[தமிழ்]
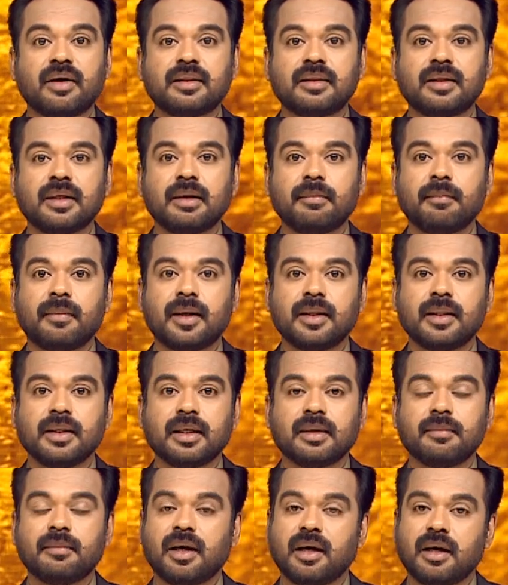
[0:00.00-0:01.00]
வர்த்தகம்
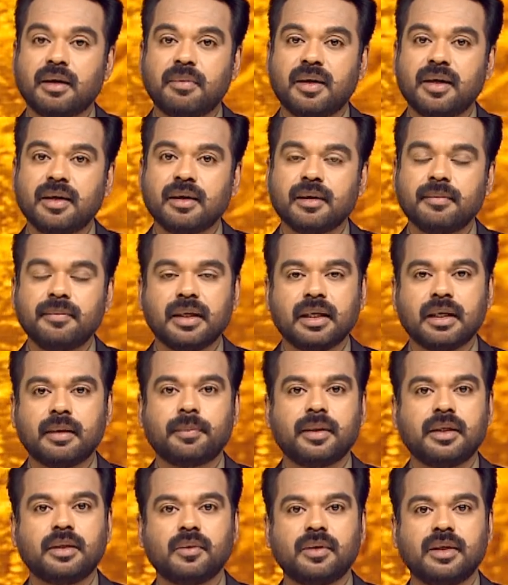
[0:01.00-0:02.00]
பாதிக்கும் அபாயம்
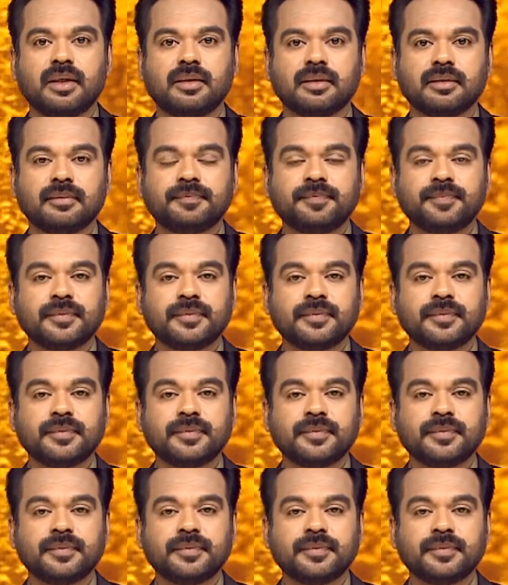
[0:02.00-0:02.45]
ஏற்பட்டுள்ளது